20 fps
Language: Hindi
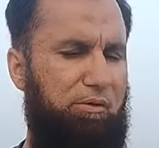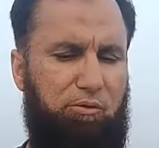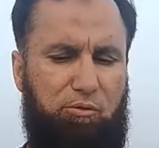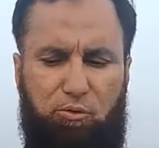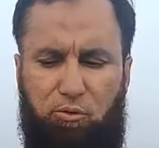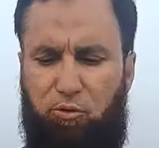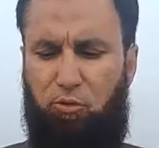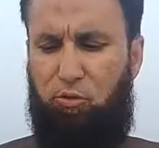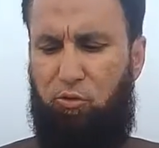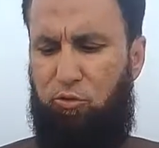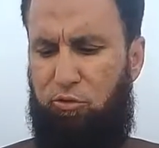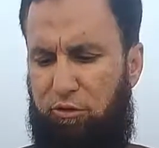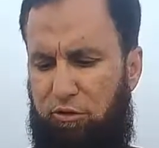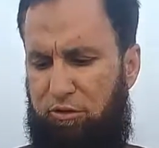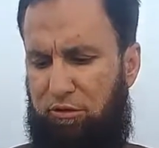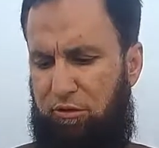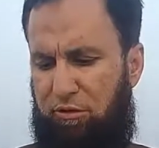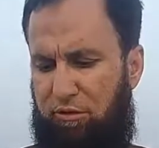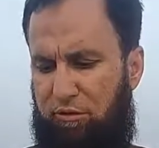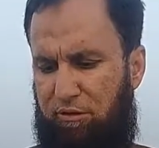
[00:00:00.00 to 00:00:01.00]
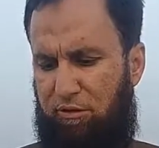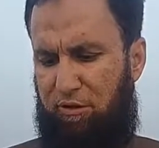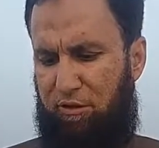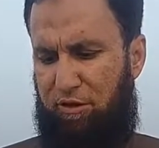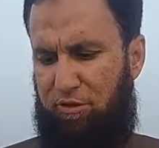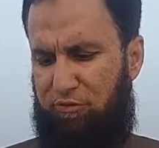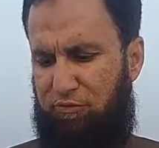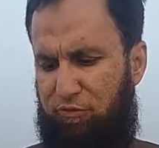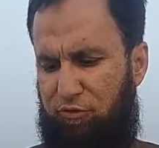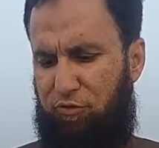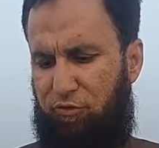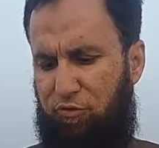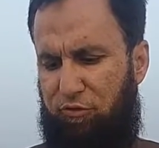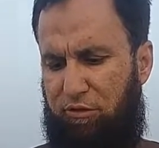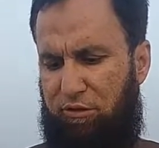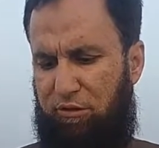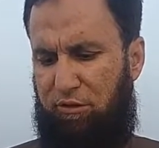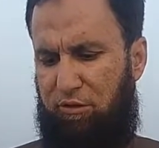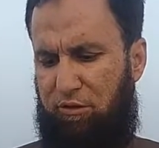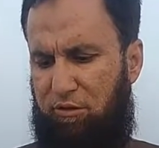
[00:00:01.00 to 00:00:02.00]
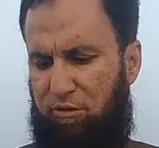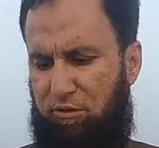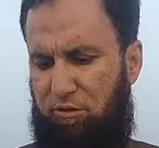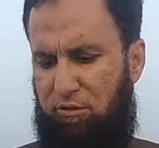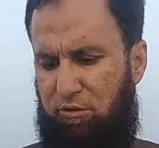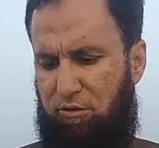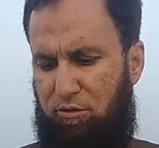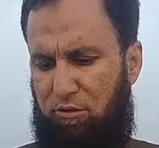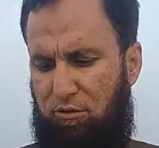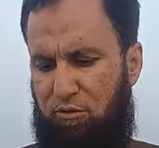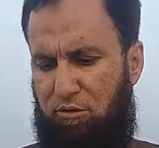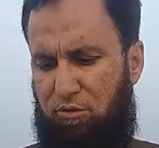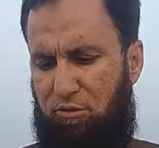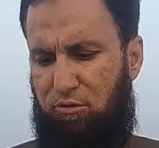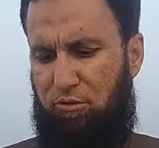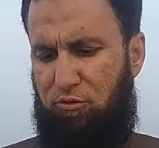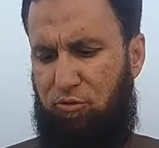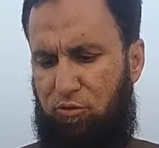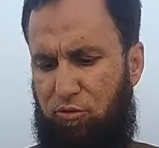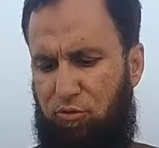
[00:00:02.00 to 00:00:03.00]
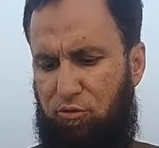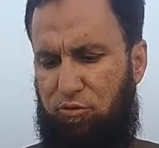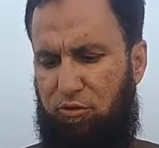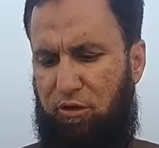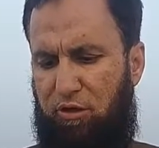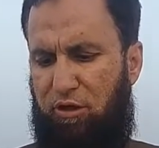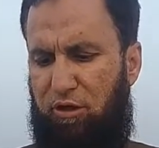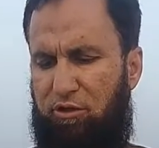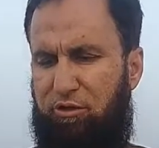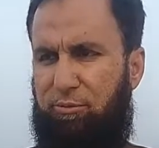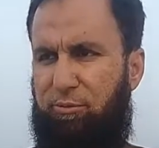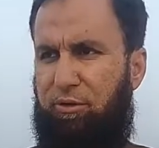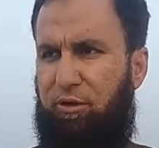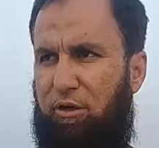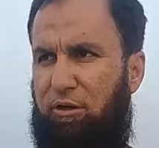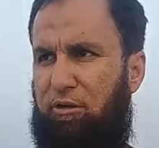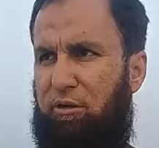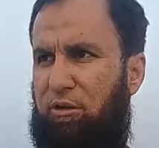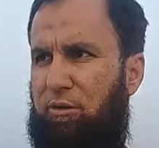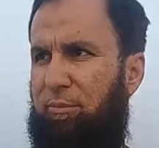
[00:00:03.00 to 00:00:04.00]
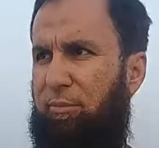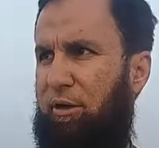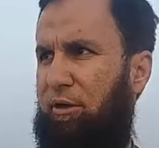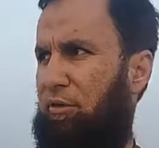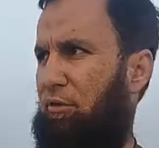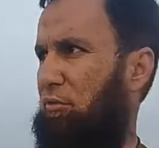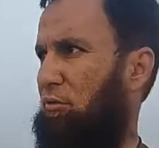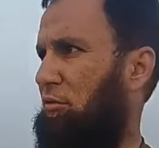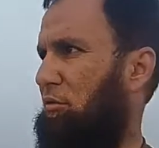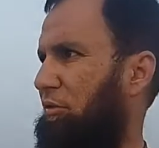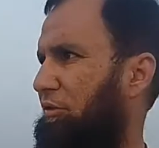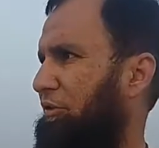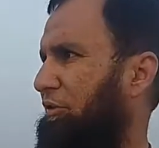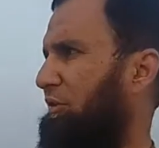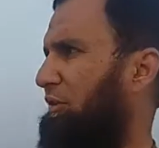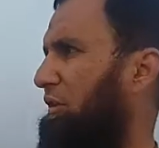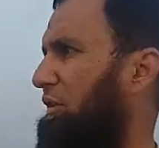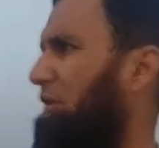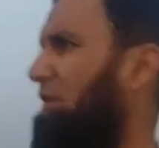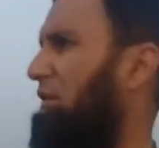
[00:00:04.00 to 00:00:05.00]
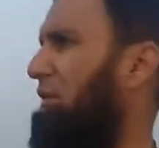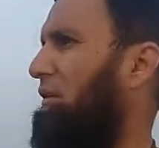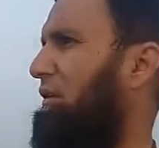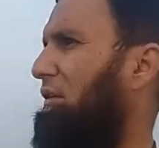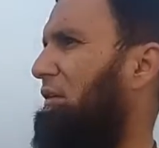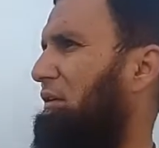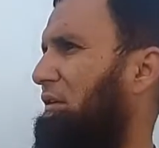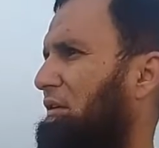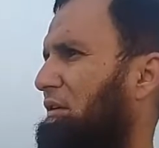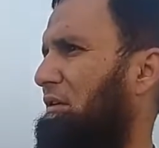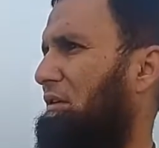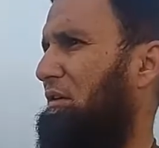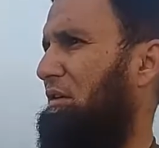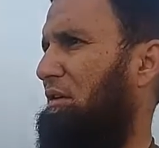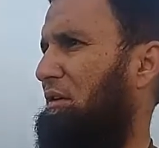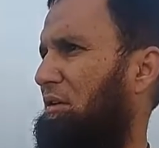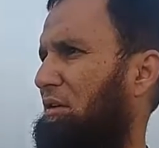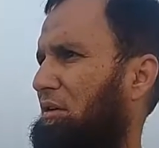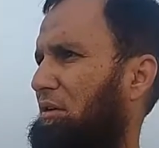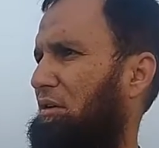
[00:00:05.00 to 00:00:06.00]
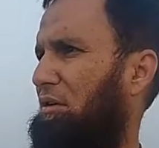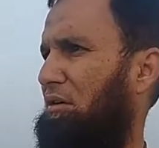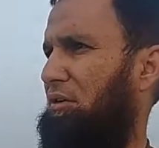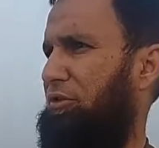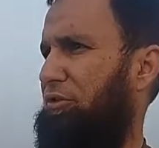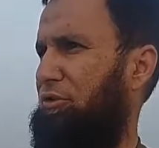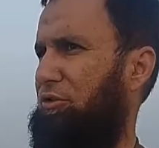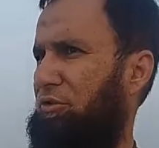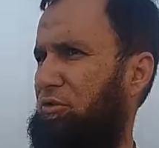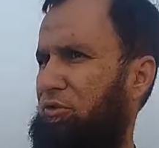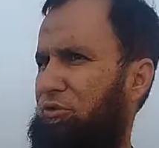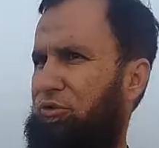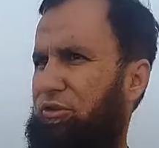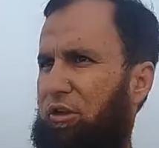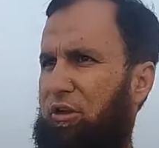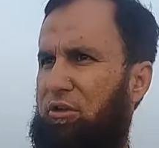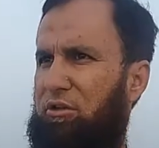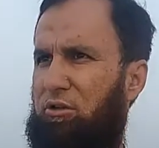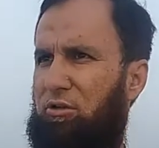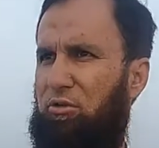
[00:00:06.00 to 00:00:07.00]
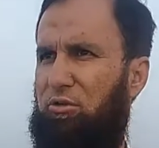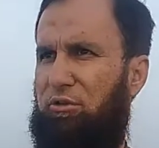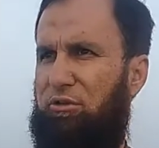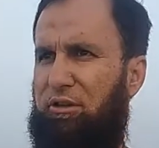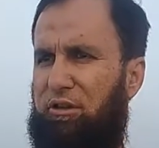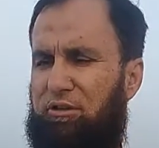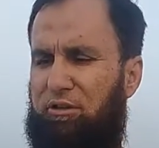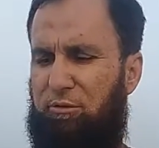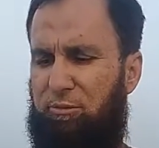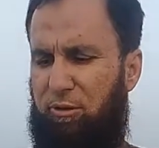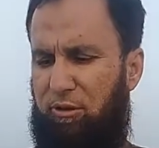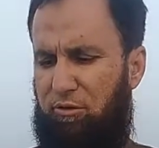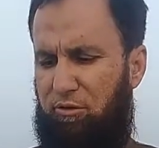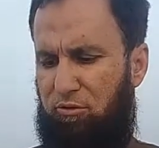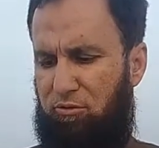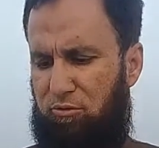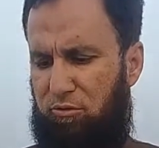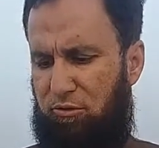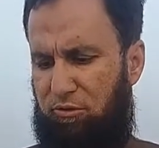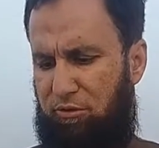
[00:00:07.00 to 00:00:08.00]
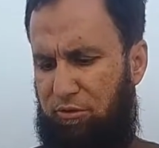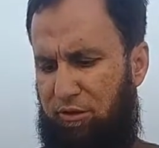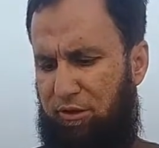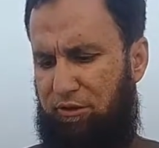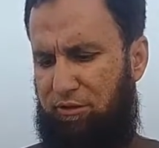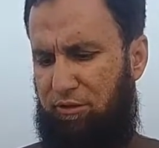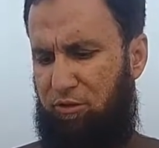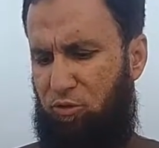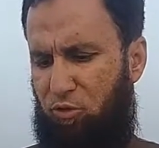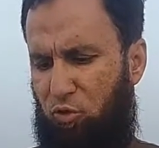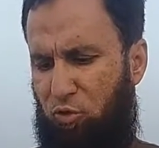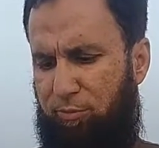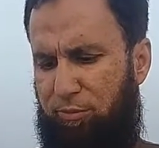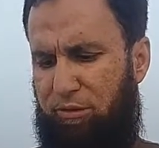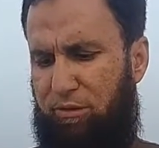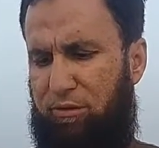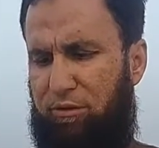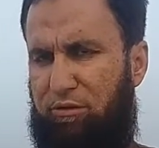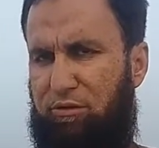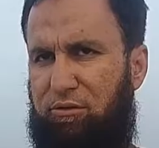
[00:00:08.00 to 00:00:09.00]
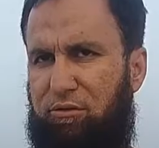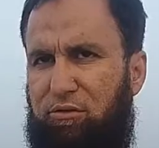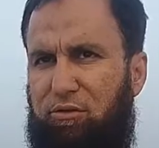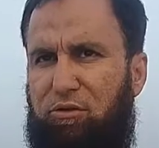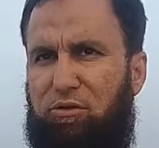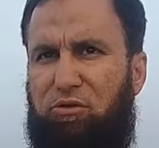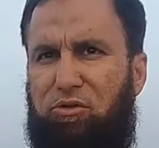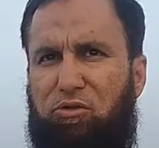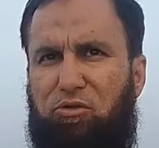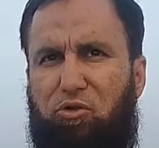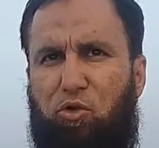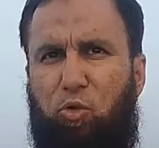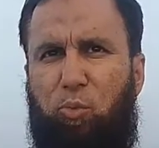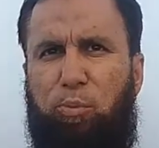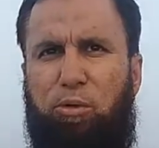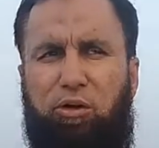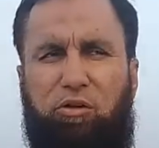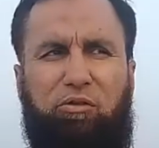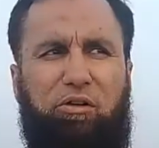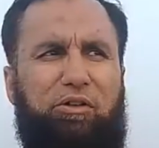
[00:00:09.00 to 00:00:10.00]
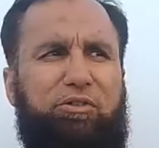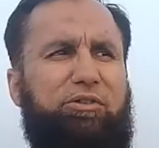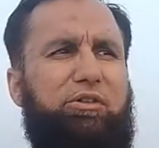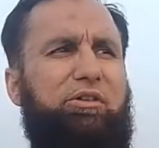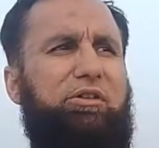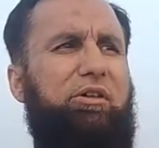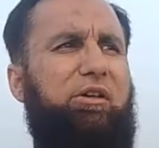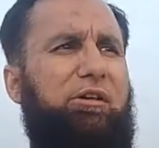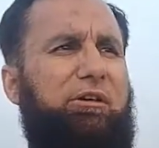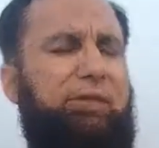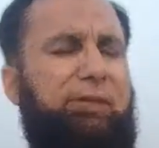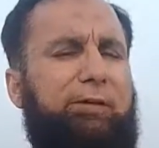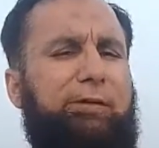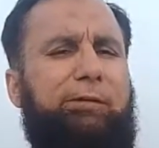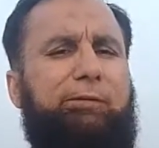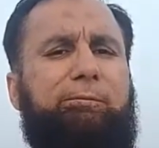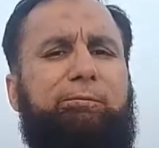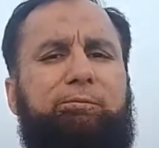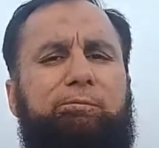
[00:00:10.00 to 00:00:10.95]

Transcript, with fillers: उन लोगों के लिए एक ख़ास वीडियो है जो तलाश में रहते हैं बाइनोकुलर्स के और जिनको चाहिए होती है ऐसी बाइनोकुलर ऐसी दूरबीन जो बर्ड वाचिंग के लिए